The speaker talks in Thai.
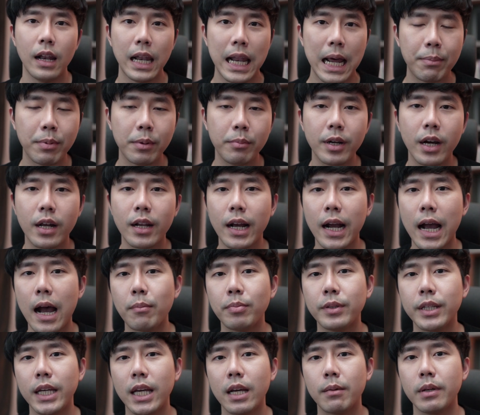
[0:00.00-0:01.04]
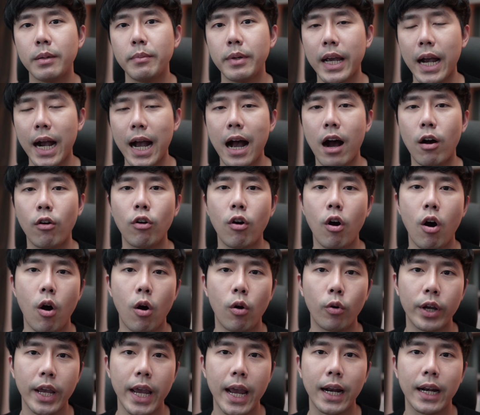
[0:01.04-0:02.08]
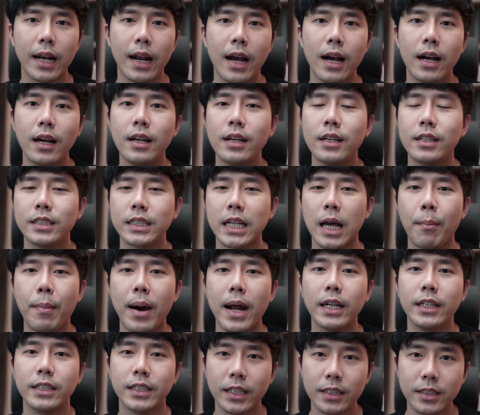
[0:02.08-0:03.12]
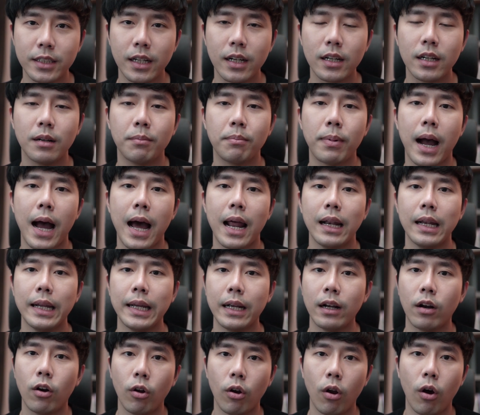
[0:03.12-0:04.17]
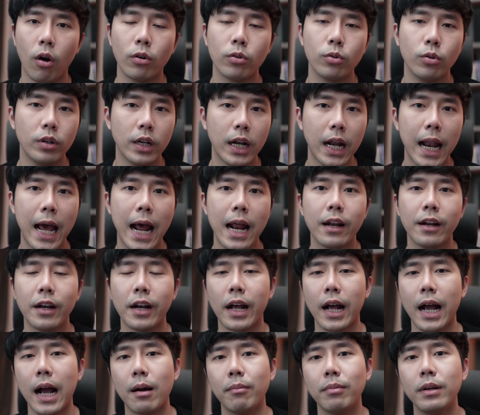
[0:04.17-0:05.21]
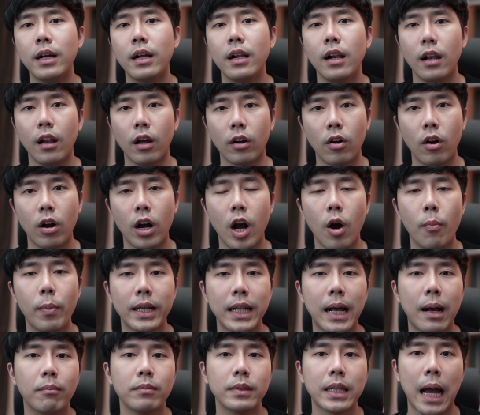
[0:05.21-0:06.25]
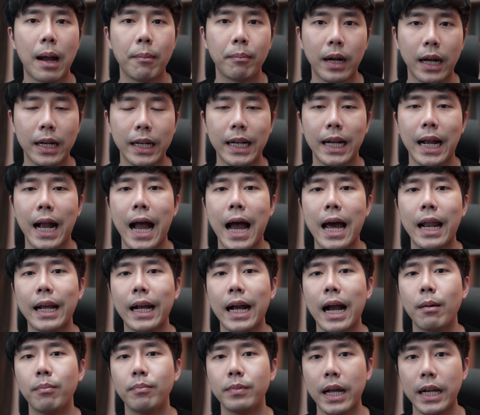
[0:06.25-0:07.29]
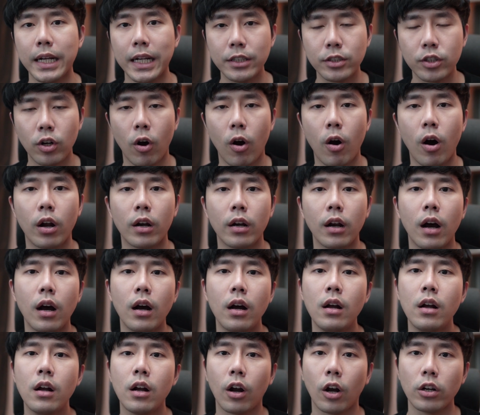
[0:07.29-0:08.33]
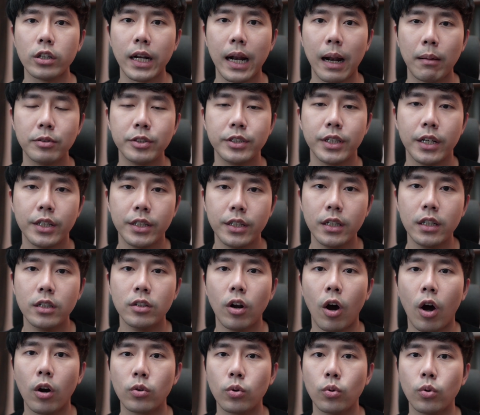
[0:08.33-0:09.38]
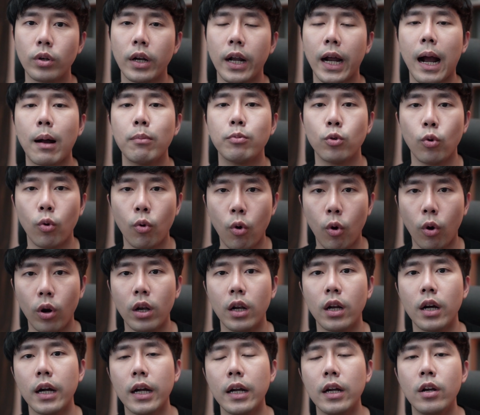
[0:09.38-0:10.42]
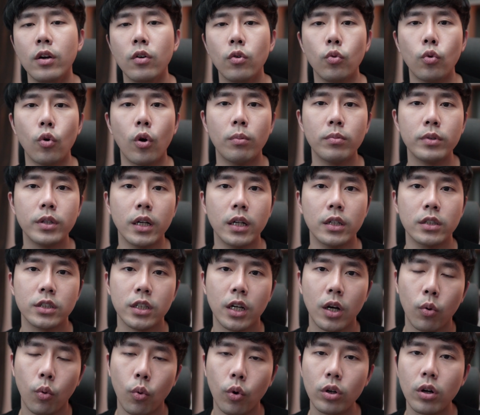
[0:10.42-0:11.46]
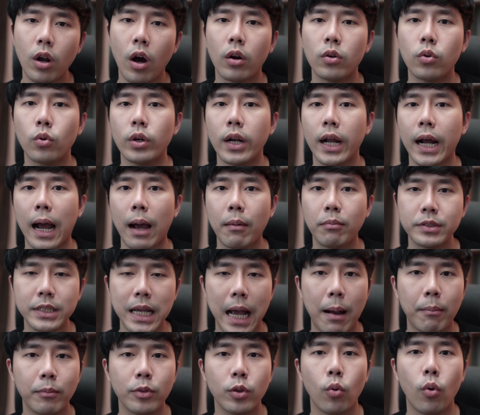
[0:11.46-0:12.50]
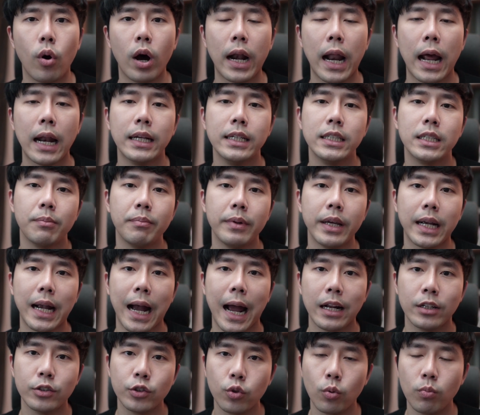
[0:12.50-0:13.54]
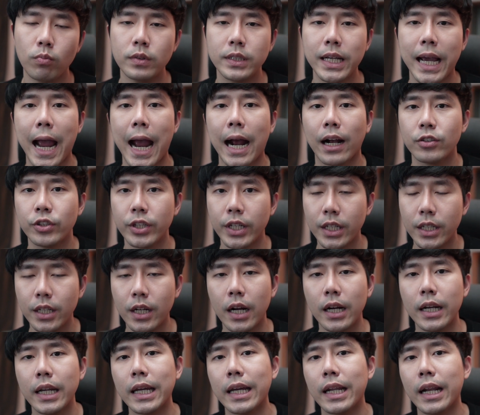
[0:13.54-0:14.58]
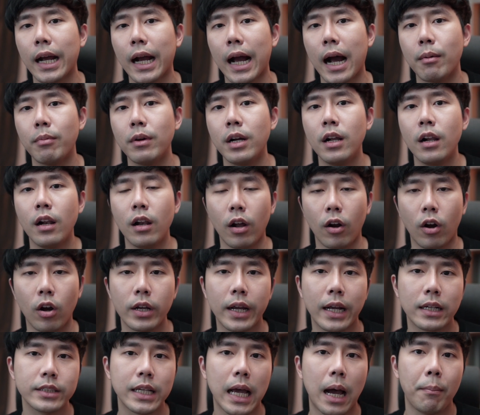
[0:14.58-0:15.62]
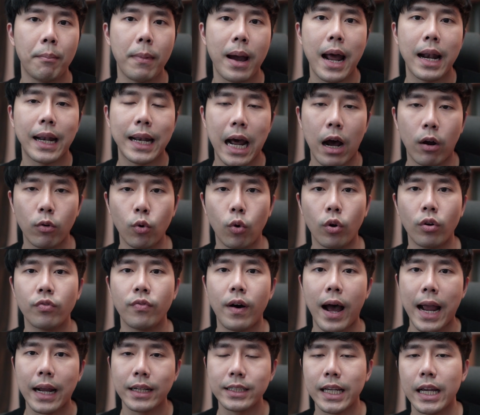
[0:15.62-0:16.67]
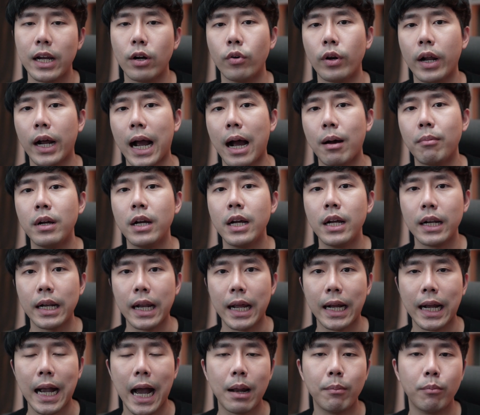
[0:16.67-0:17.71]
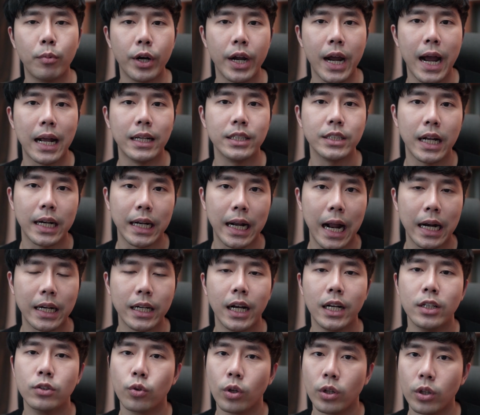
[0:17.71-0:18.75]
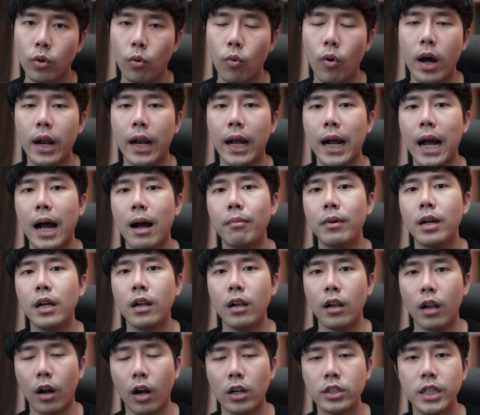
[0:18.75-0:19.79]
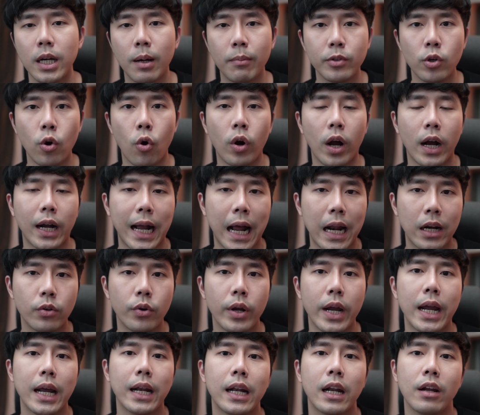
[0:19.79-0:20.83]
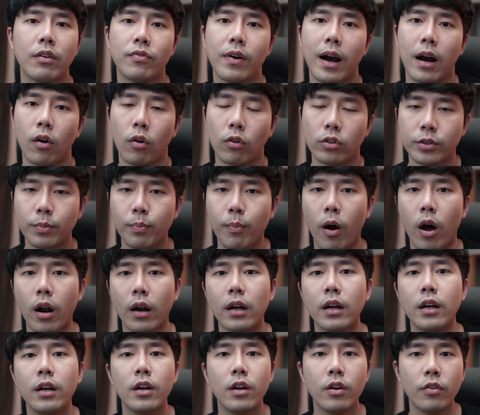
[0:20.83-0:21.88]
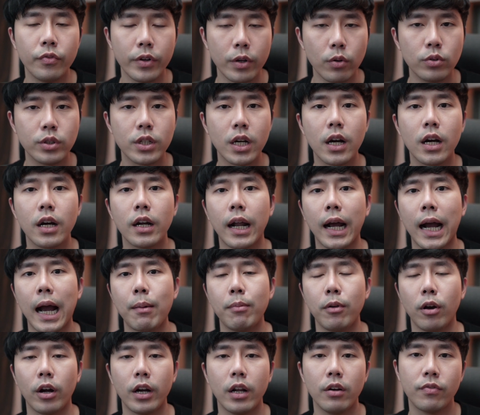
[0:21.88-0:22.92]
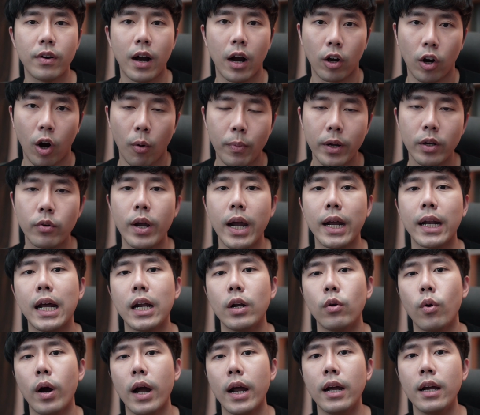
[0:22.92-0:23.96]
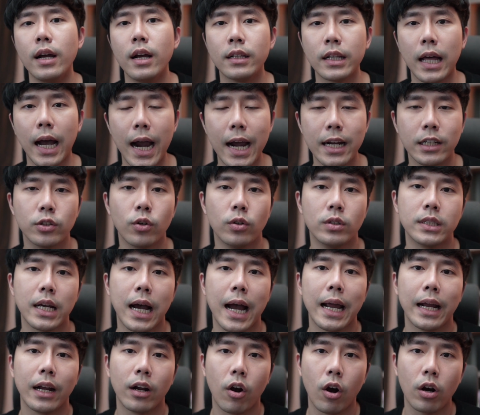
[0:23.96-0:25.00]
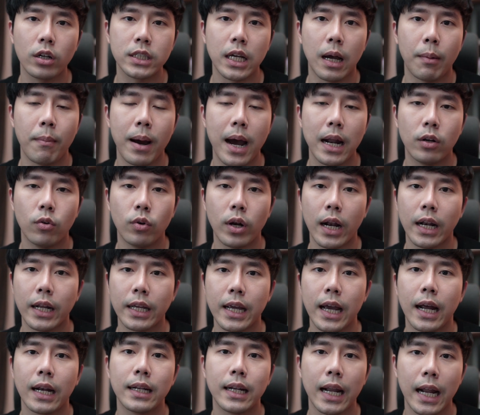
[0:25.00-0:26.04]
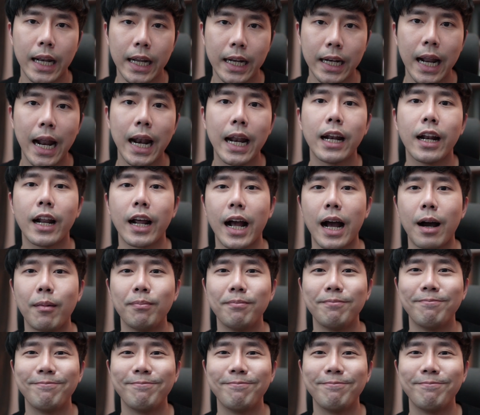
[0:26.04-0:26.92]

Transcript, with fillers: และเพื่อนๆนะครับที่ยังไม่มีเขาขอเค้กนะสามารถรีจิสเตอร์ผ่านลิงก์ของลงทุนด้านล่างเลยนะครับแล้วก็เข้าไปทำตามกติกานะครับใน Discord เนาะก็จะรับเสื้อยืดลงทุนนะครับทุกคนเลยรวมถึงเสื้อฮู้ดลงทุนนะครับ3ตัวนะที่จะมีการสุ่มแจกสิ้นเดือนนี้นะครับแล้วก็ยังสามารถดาวน์โหลดไฟล์ Excel นะครับในการบริหารจัดการเงินส่วนตัวนะครับแล้วก็เชื่อมโยงกับการเทรดในฝั่งของ Spotฟิวเจอร์นะครับแล้วก็ในฝั่ง Copy Trade ได้ด้วยถ้าใครสนใจก็สามารถดูรายละเอียดในลิงก์ด้านล่างเลยครับ